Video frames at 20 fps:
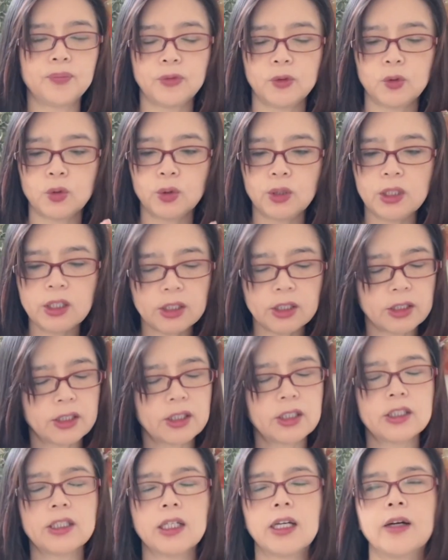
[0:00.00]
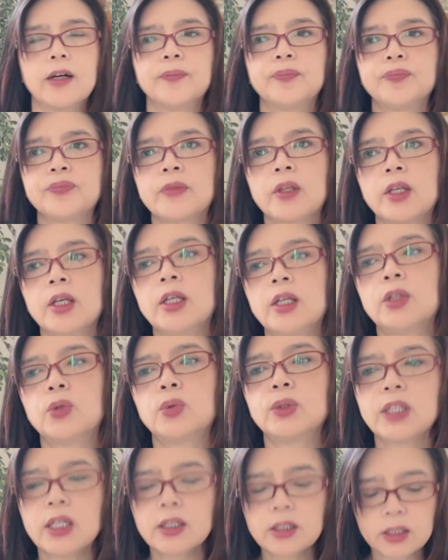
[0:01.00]
就一直是这样。
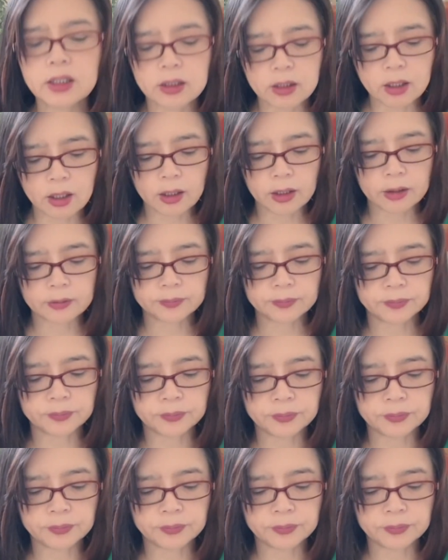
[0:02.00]
我当时哈，